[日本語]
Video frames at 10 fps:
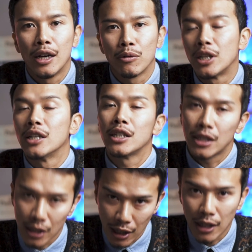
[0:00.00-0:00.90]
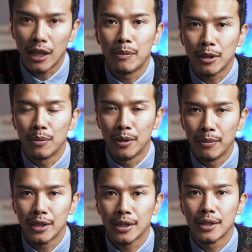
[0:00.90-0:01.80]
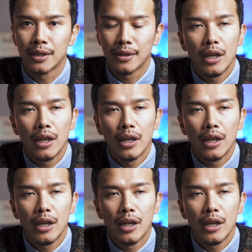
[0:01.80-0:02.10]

あの、訂正していただければと思います。